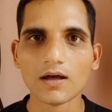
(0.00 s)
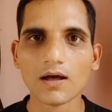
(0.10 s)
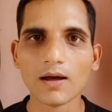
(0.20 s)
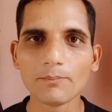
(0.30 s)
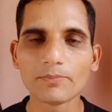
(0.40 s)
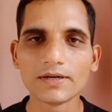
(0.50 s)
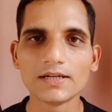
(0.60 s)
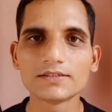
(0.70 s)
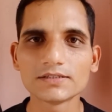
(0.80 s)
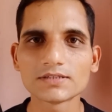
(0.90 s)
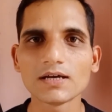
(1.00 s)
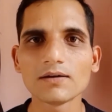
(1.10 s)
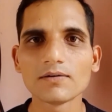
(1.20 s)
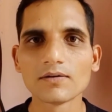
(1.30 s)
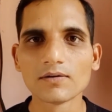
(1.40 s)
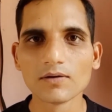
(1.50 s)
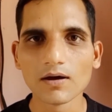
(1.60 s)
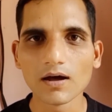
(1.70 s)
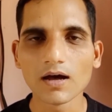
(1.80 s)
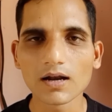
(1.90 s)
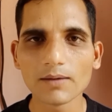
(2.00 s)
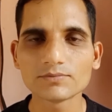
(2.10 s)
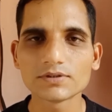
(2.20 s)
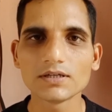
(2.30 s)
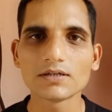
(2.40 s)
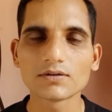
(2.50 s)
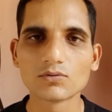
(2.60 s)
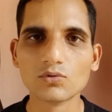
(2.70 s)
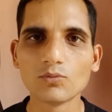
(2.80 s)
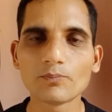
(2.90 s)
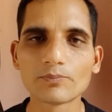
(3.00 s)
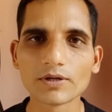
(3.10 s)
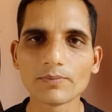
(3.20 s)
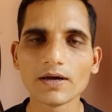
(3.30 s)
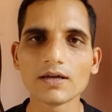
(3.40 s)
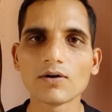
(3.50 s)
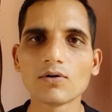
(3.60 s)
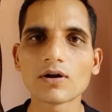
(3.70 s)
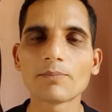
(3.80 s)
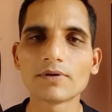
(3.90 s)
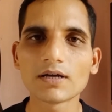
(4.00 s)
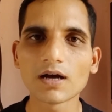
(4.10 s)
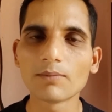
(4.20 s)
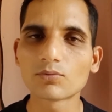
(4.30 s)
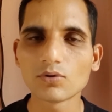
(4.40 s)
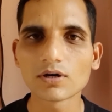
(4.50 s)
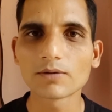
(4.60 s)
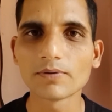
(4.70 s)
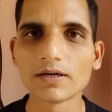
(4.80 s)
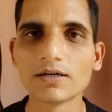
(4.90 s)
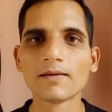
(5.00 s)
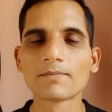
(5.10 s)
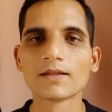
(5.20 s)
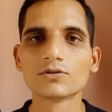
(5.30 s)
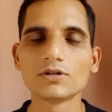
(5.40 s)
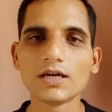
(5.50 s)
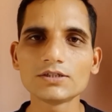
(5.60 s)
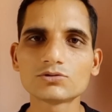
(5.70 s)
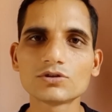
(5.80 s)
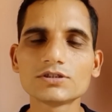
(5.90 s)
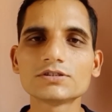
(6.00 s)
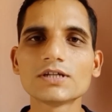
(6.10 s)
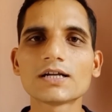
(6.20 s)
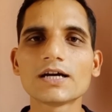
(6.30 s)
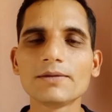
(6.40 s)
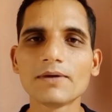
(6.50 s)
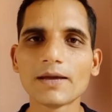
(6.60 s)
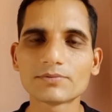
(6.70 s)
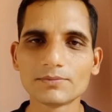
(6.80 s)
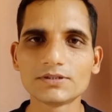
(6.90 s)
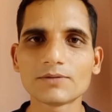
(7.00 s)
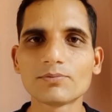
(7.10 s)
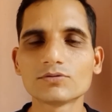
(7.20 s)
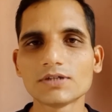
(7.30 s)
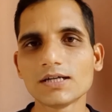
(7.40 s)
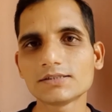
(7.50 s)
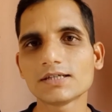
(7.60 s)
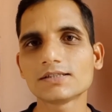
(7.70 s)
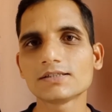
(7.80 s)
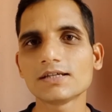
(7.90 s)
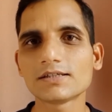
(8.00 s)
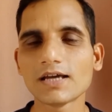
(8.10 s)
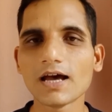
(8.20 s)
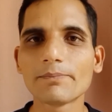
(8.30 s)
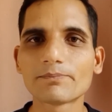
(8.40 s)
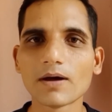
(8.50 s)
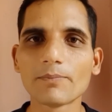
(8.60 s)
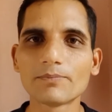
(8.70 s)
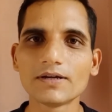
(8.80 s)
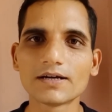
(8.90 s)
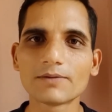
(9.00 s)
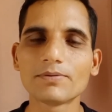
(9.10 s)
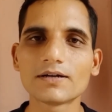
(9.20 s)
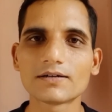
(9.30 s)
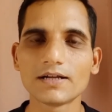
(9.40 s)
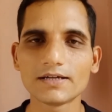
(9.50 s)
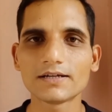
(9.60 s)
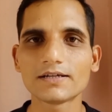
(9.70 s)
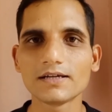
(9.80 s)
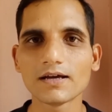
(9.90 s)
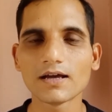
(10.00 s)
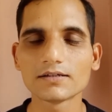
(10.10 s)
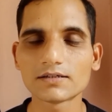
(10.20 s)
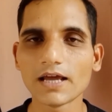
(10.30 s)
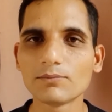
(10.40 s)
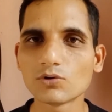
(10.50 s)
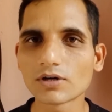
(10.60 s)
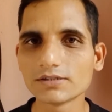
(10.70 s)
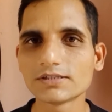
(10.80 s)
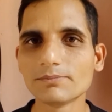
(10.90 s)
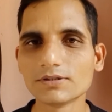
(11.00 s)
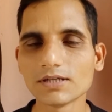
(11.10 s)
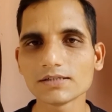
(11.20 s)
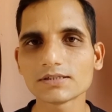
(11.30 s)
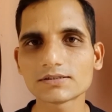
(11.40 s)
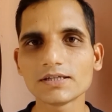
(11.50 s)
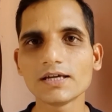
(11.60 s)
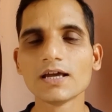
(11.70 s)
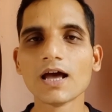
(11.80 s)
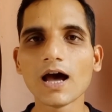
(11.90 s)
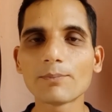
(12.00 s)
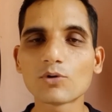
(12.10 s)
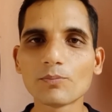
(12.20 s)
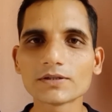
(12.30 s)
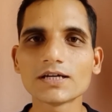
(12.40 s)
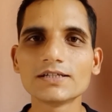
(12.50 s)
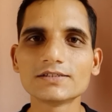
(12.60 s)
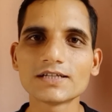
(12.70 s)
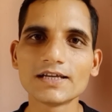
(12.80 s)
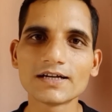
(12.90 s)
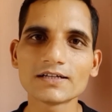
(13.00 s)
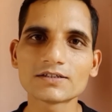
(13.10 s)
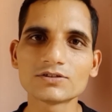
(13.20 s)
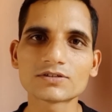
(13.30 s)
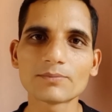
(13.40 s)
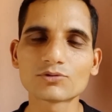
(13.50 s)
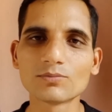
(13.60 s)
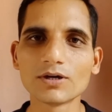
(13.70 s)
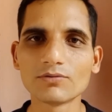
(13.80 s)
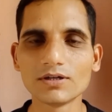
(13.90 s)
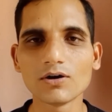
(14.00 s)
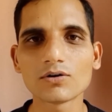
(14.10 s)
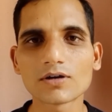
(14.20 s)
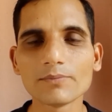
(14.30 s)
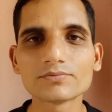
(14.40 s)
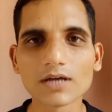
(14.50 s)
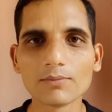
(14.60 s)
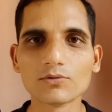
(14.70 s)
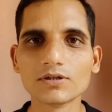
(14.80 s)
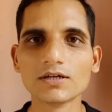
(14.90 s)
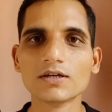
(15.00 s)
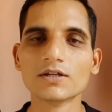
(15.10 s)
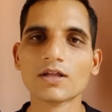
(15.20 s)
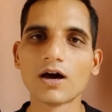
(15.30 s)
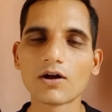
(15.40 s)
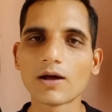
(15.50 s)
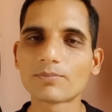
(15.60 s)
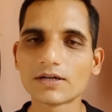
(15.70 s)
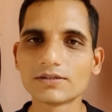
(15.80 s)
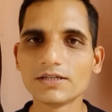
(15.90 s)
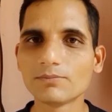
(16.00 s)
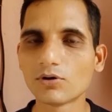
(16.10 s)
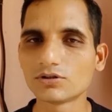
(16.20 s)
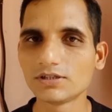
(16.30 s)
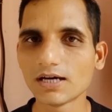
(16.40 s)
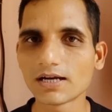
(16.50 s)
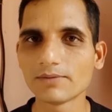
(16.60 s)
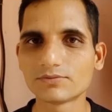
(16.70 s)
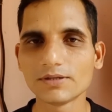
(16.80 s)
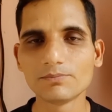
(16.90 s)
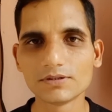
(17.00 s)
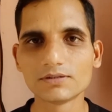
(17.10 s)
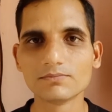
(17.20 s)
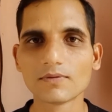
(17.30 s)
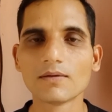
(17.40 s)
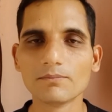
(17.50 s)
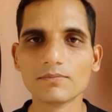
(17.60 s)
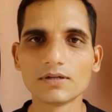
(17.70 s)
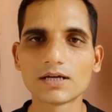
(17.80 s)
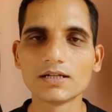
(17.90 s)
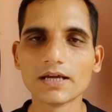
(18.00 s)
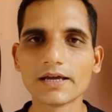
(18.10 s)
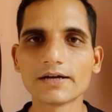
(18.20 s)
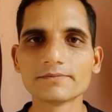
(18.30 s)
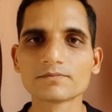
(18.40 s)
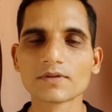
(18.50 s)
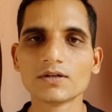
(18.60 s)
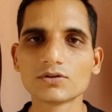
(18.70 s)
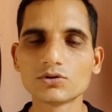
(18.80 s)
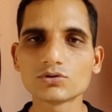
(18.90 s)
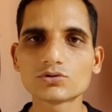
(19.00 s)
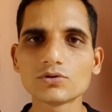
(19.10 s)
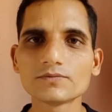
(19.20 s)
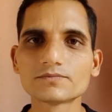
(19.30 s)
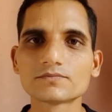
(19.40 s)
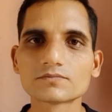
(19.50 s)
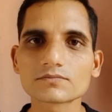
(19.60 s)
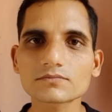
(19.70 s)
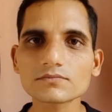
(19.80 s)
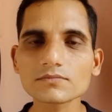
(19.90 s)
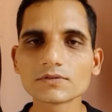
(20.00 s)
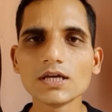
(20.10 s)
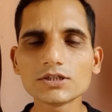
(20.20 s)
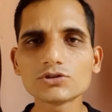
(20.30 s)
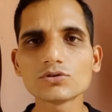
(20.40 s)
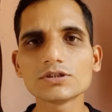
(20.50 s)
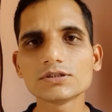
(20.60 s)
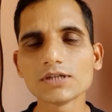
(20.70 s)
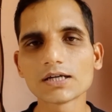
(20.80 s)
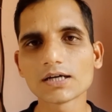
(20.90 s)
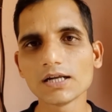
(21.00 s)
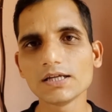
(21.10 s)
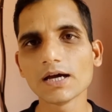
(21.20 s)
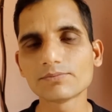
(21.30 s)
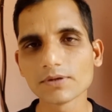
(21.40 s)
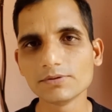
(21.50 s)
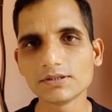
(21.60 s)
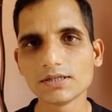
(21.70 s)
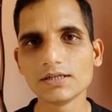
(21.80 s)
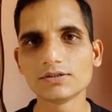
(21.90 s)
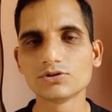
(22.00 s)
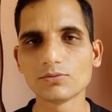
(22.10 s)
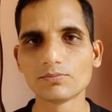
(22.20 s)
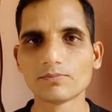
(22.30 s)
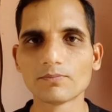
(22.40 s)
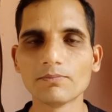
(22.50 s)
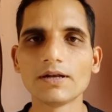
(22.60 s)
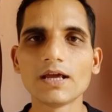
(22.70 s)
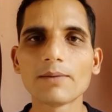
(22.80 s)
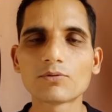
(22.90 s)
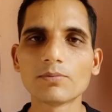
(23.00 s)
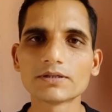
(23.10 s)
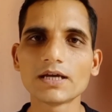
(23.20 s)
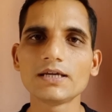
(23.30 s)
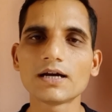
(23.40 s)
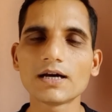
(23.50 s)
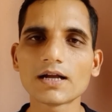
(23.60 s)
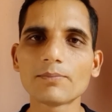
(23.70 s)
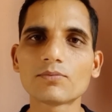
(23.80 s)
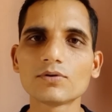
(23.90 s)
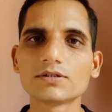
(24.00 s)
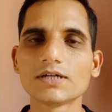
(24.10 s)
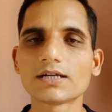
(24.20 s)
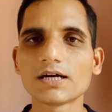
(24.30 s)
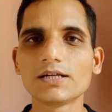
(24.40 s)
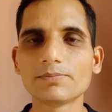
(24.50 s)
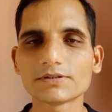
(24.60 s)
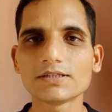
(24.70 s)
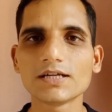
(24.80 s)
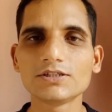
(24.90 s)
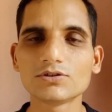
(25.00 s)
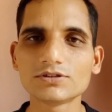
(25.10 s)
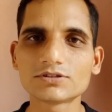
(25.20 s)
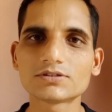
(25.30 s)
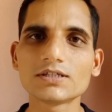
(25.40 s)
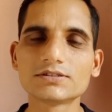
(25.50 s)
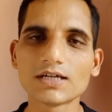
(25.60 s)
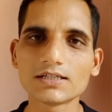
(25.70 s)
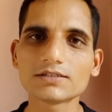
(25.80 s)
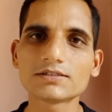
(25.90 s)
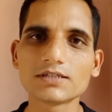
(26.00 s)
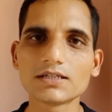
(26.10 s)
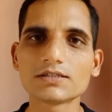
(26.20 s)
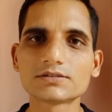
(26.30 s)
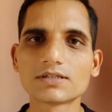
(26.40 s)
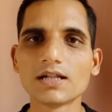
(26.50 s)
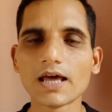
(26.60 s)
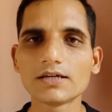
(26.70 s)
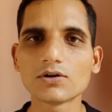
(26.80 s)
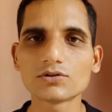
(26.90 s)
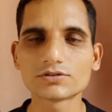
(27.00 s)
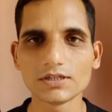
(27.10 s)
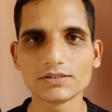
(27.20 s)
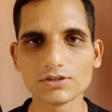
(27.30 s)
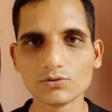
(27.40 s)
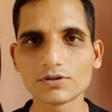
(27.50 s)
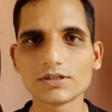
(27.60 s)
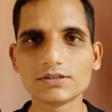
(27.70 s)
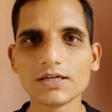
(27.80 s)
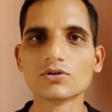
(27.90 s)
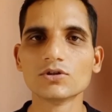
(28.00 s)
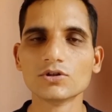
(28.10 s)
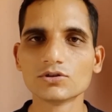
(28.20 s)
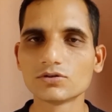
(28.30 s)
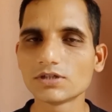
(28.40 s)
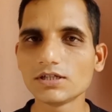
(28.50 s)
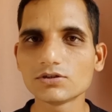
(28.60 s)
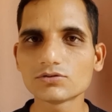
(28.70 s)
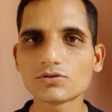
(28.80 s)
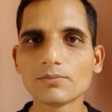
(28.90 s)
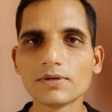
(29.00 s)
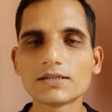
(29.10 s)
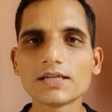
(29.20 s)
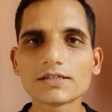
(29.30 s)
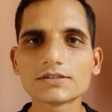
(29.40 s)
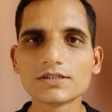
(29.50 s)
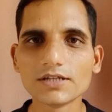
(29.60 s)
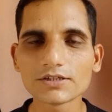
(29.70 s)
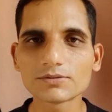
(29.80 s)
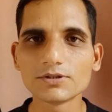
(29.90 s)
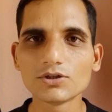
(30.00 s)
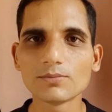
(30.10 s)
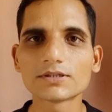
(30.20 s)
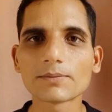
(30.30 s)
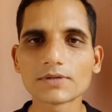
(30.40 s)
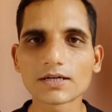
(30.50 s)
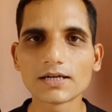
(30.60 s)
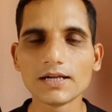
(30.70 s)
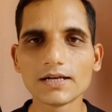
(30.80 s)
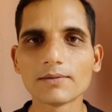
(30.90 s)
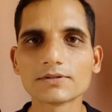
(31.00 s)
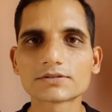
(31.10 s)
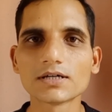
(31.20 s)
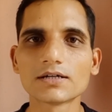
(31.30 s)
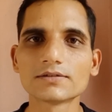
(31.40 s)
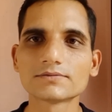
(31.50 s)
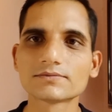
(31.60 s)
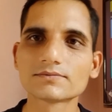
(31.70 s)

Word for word: हम पहले जैसा आराम से घूम फिर पाएँ और अपने काम को कर पाएँ तो यही छोटी सी जानकारी मैं आप सभी तक पहुंचाना चाहता था कि आप अपने घर पर रह करके टाइम को कैसे बिता सकते हैं आपको पता ही नहीं चलेगा कि कब सुबह हुई और कब शाम हुई और आपका दिन बहुत ही आराम से बीत निकल जाएगा तो दोस्तों ये थी छोटी सी जानकारी आप सभी के लिए जो मैंने आपको बताई अगर आपको ये जानकारी पसंद आई तो इससे ज़्यादा से ज़्यादा लाइक और शेयर ज़रूर कीजिए तो चलिए दोस्तों मिलते हैं किसी नेक्स्ट वीडियो में तब तक के लिए नमस्कार